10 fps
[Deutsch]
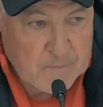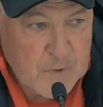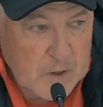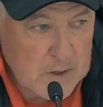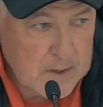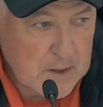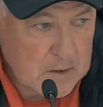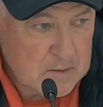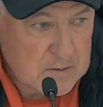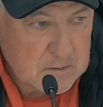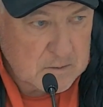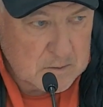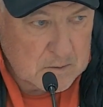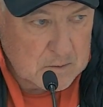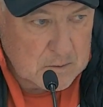Ja, der Klinge hat es
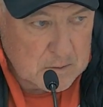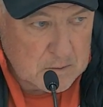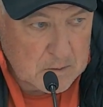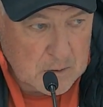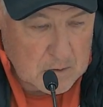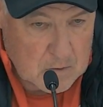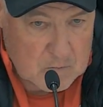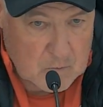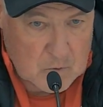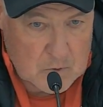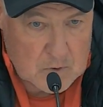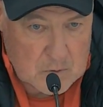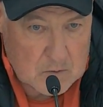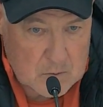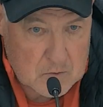äh, gewohnt,
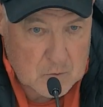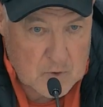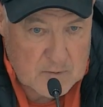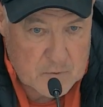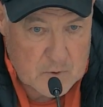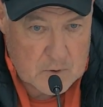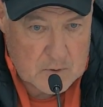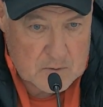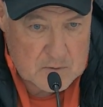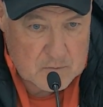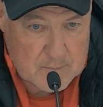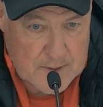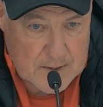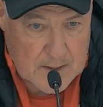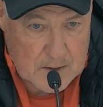gut erfüllt, so wie wir
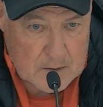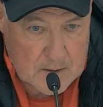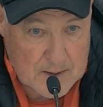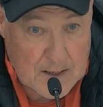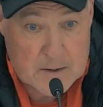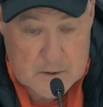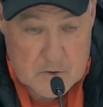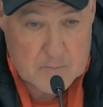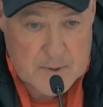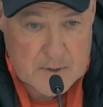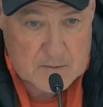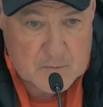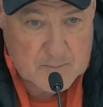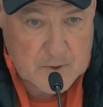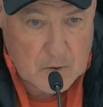ihn kennen. Hat lange nicht gespielt, das
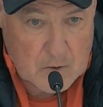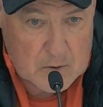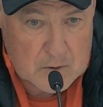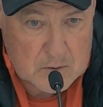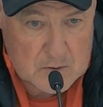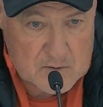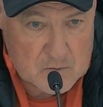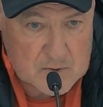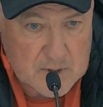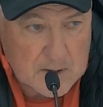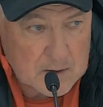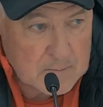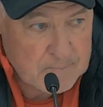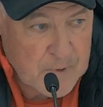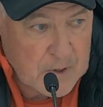muss man auch äh, dazu sagen.
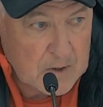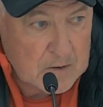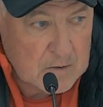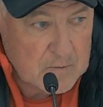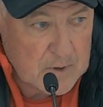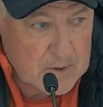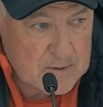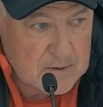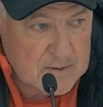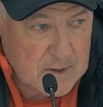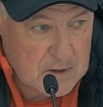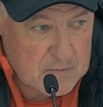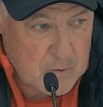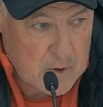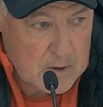Dafür hat er seine Sache
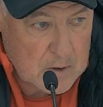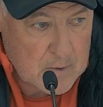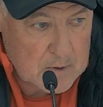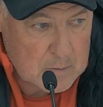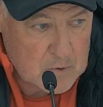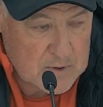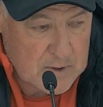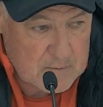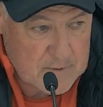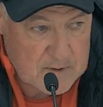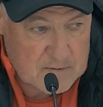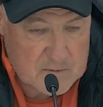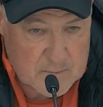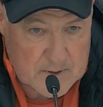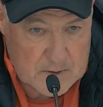hervorragend gemacht. Er muss dann halt
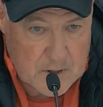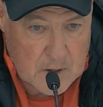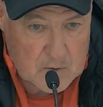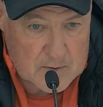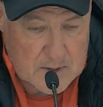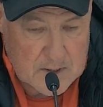verletzungsbedingt raus.